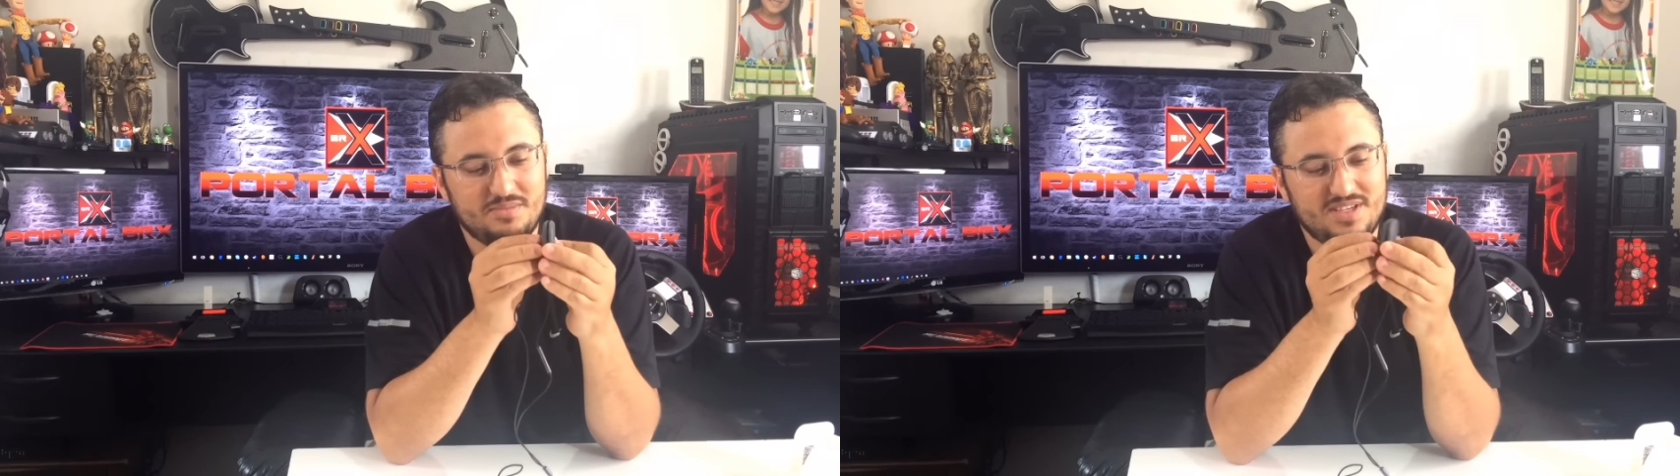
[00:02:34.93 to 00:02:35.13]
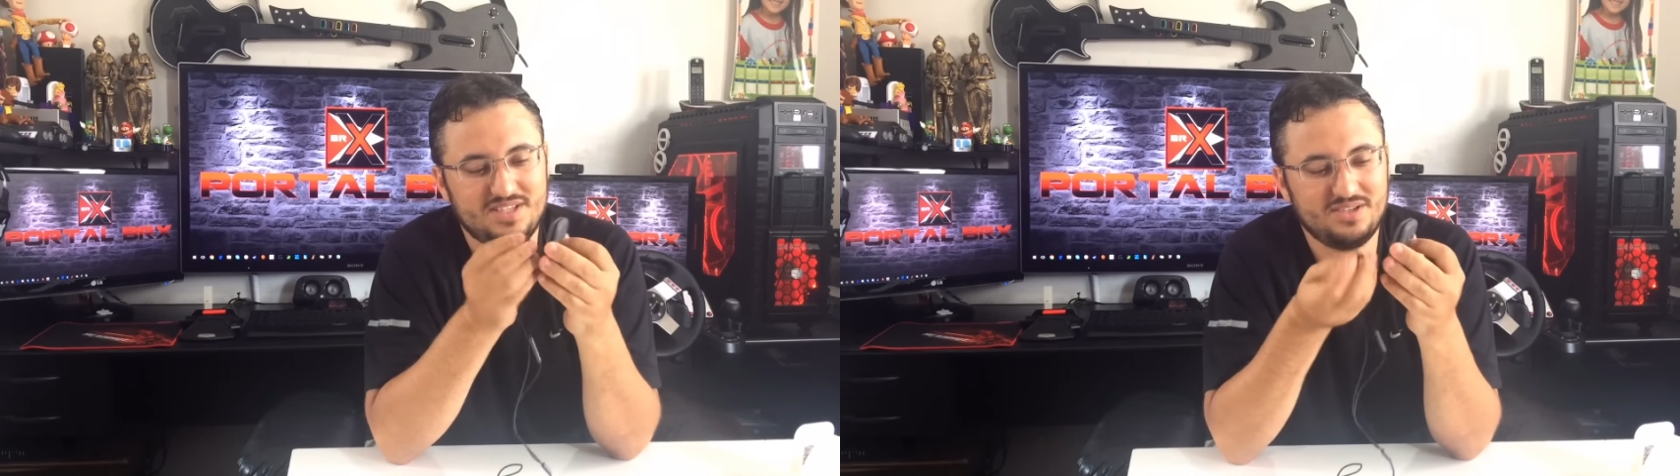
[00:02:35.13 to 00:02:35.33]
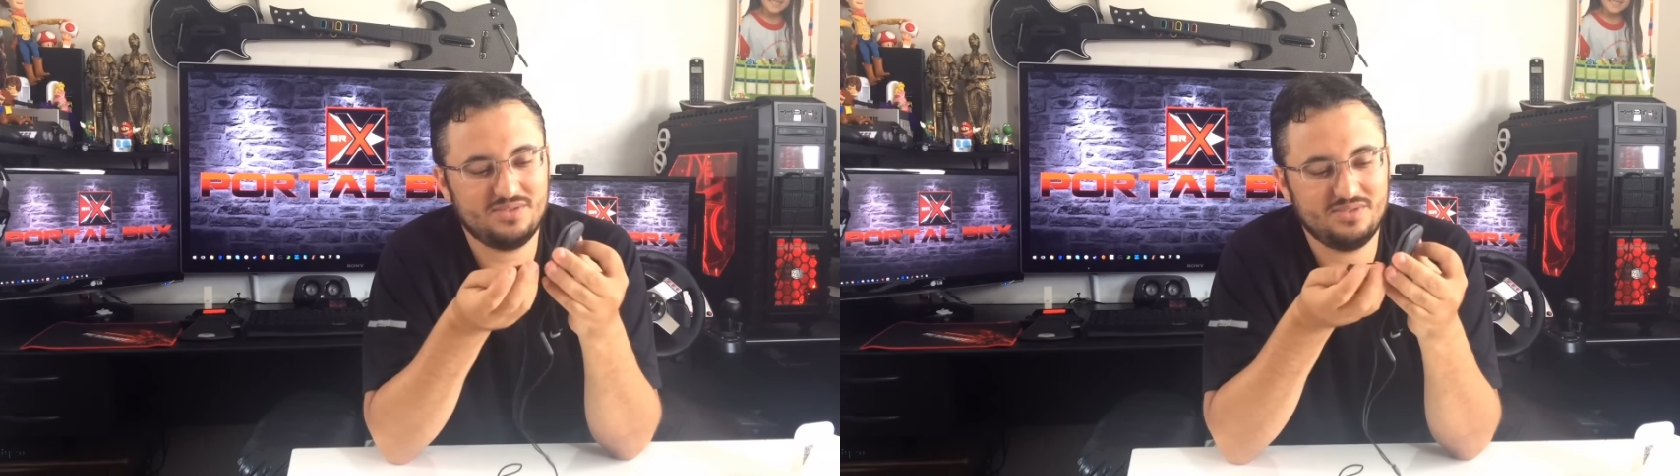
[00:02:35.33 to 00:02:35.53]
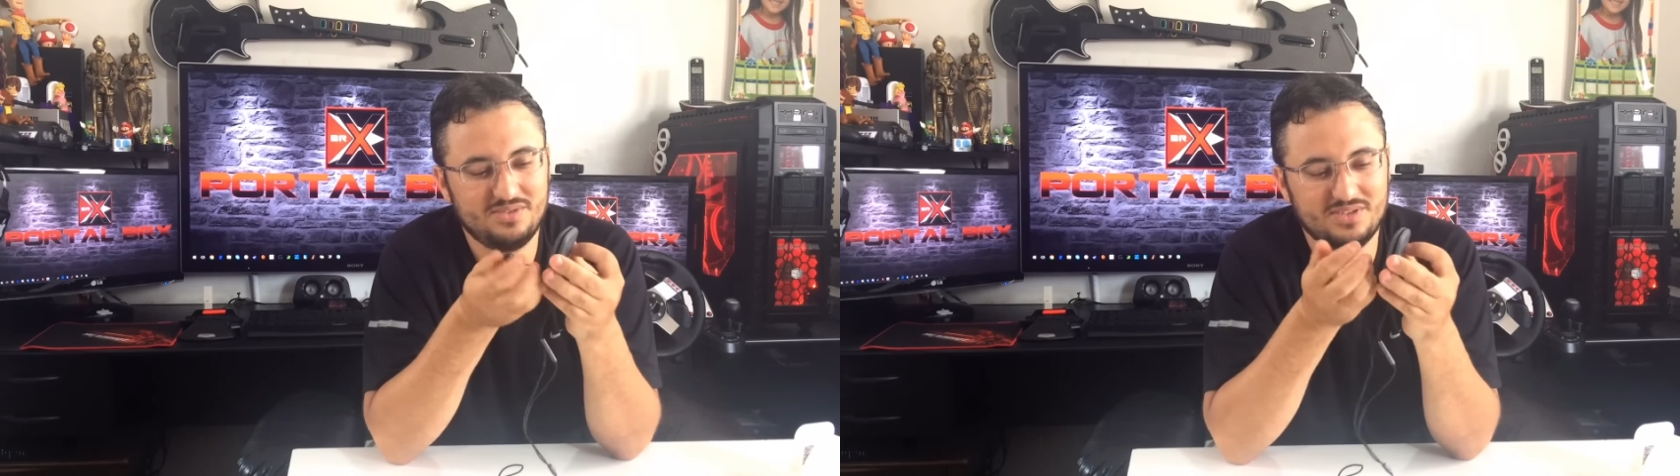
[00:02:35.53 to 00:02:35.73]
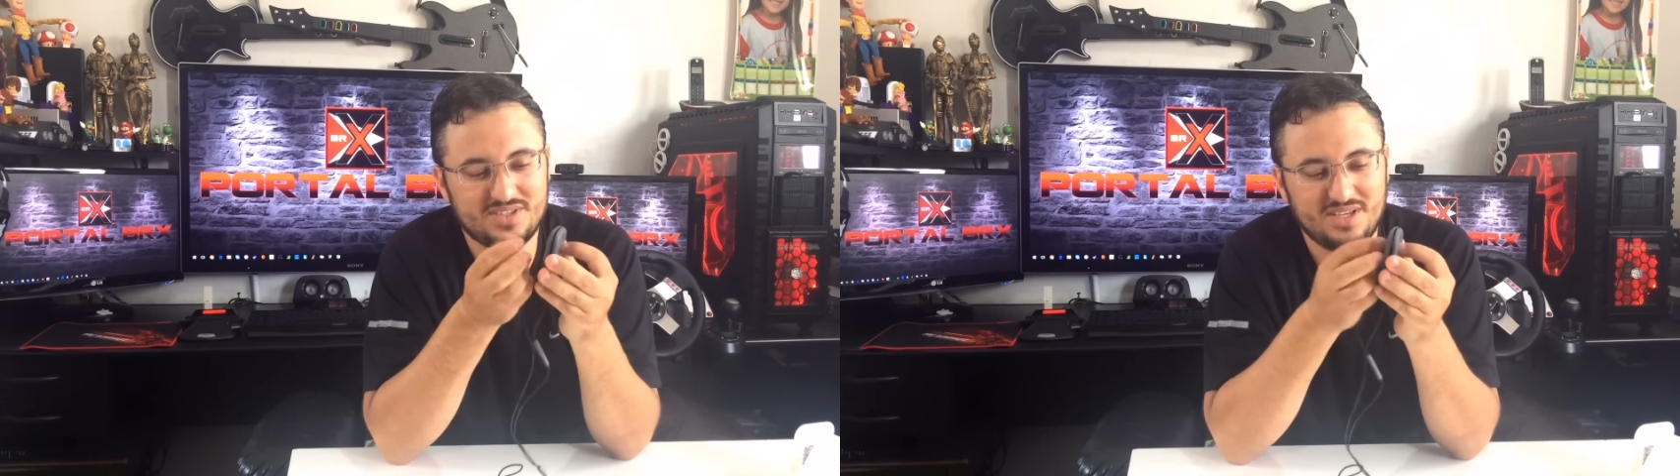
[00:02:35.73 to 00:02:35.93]
mas
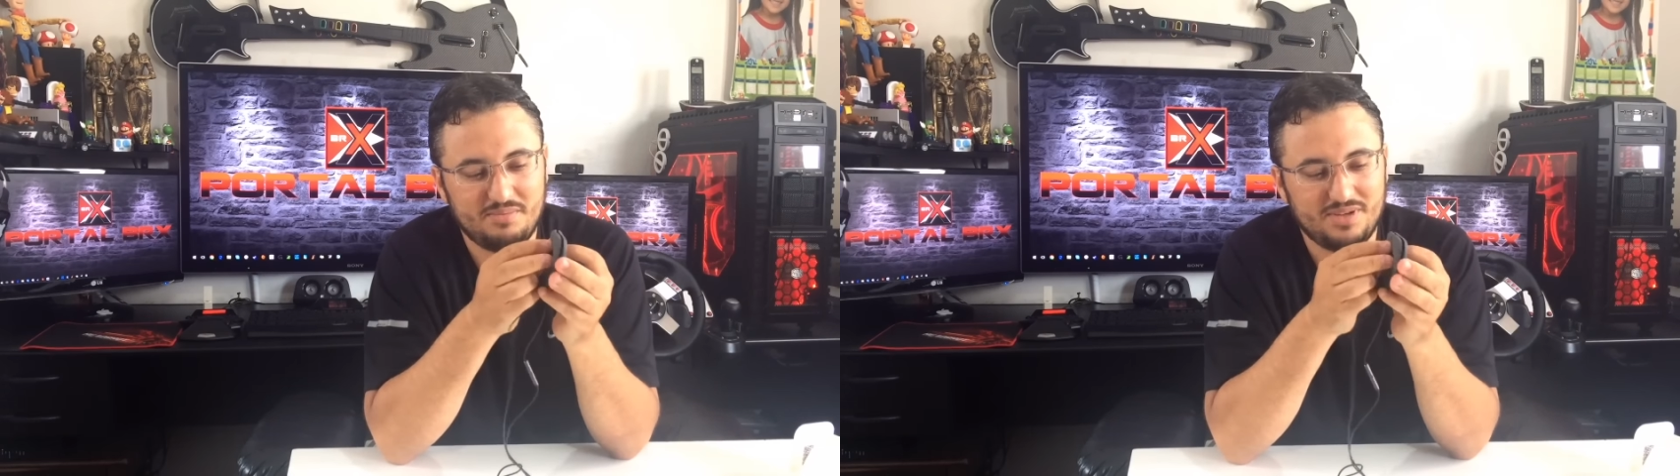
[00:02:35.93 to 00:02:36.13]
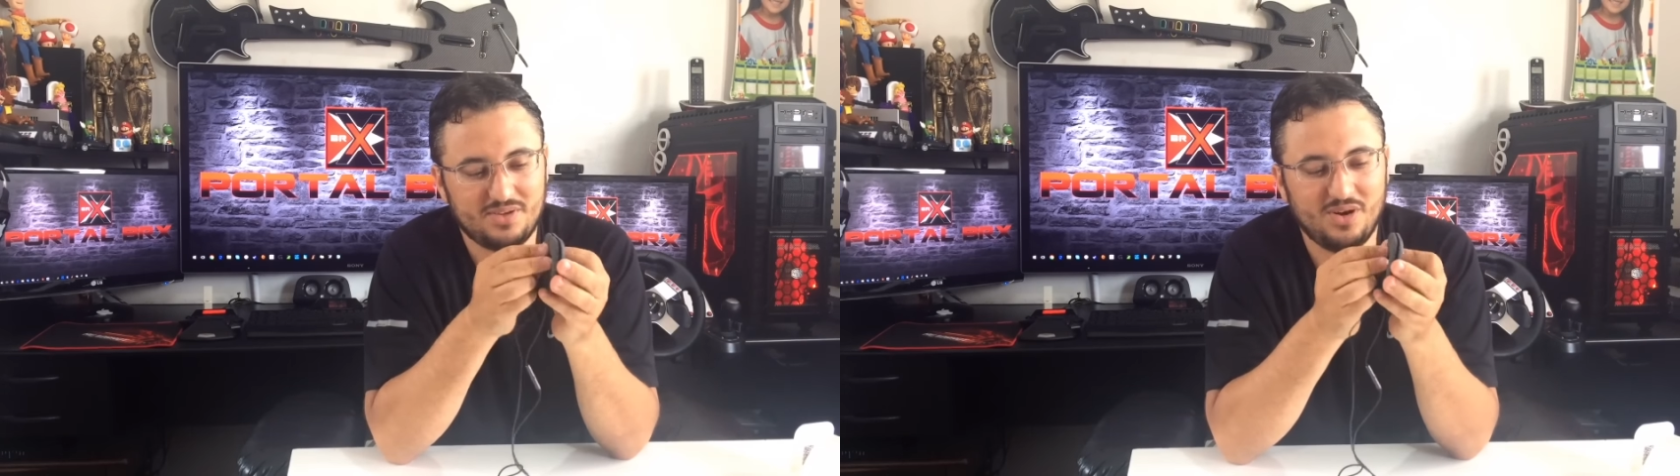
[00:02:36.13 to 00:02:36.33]
eu, eu sempre